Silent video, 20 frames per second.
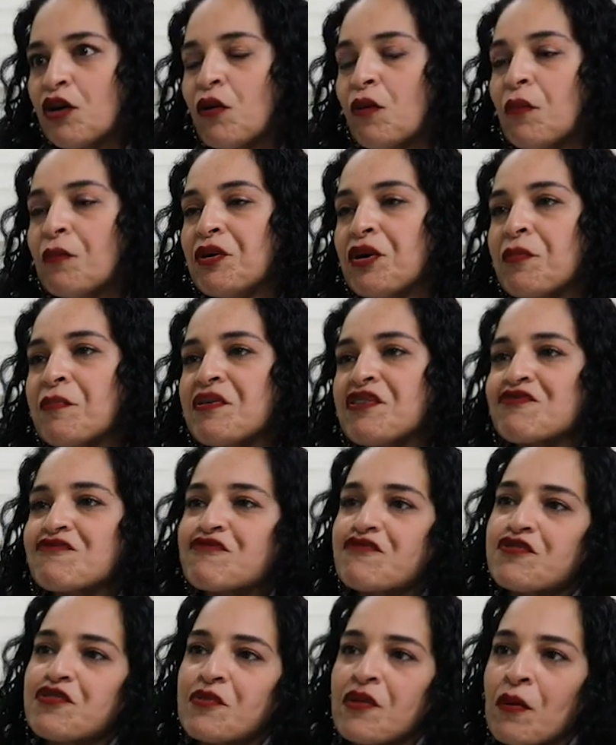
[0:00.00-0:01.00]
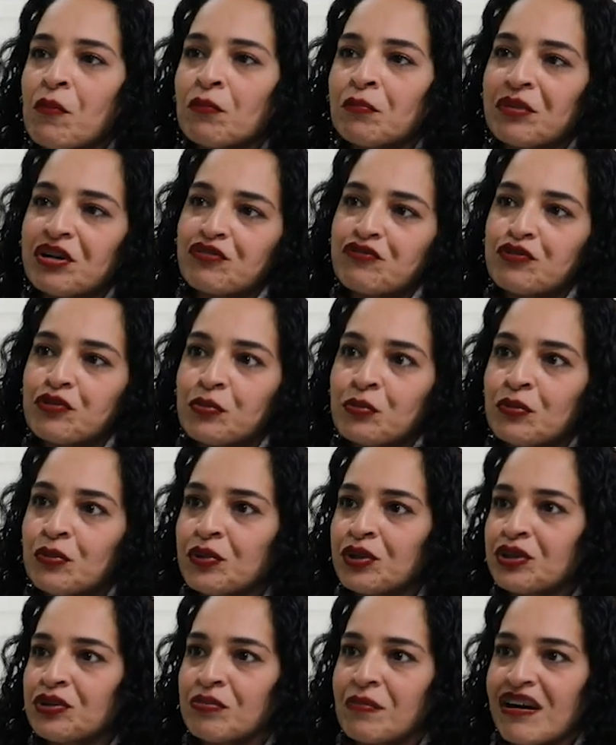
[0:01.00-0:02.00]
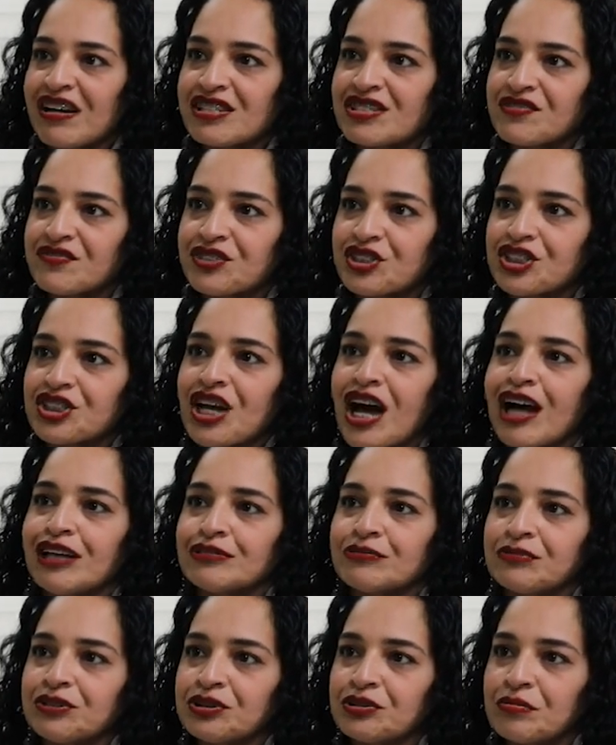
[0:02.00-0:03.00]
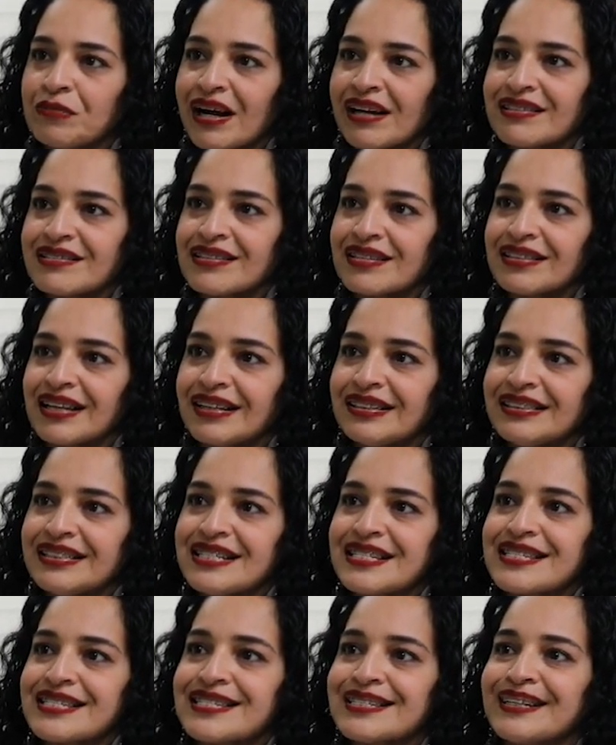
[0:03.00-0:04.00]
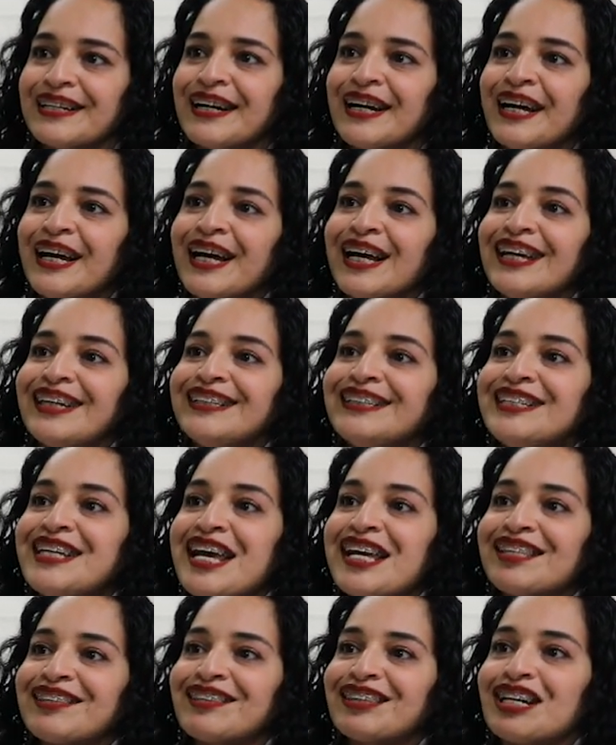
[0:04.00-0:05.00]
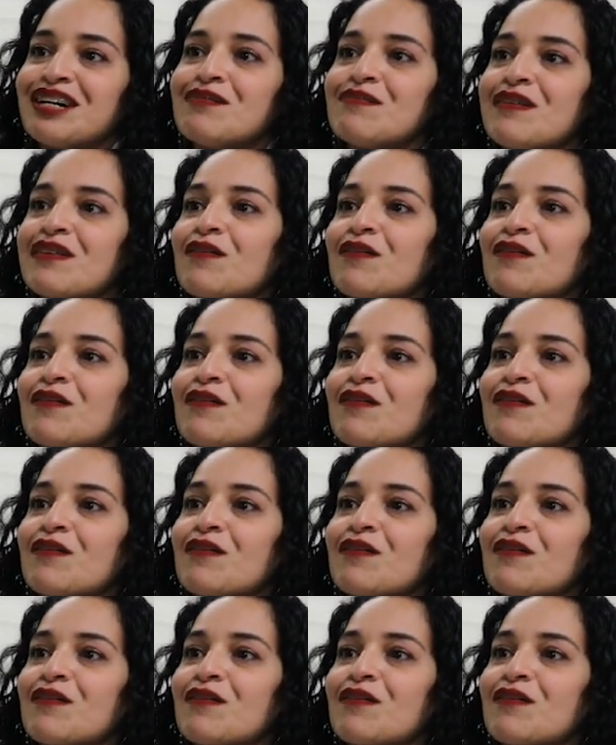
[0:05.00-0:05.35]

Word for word: O meu perfil é um perfil muito mais fechado, muito mais analista, e então